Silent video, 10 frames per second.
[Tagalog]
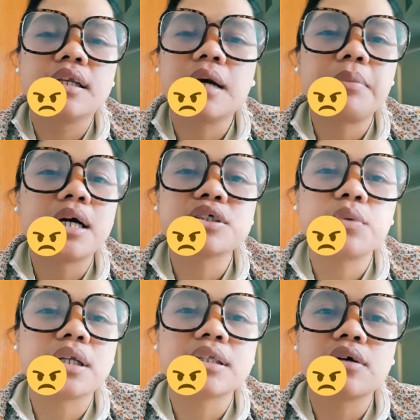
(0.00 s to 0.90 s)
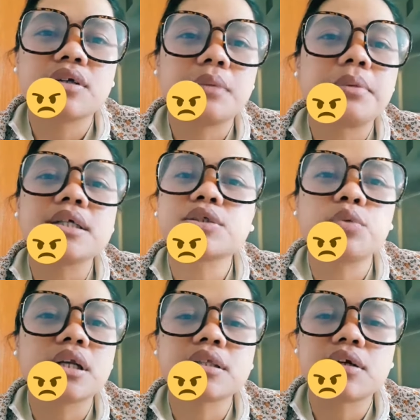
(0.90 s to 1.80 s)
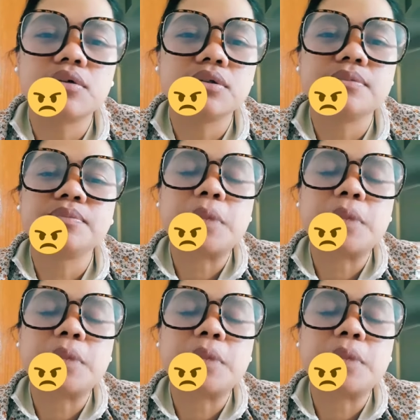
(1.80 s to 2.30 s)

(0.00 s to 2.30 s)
Napakaswerte ko, napakaswerte ko.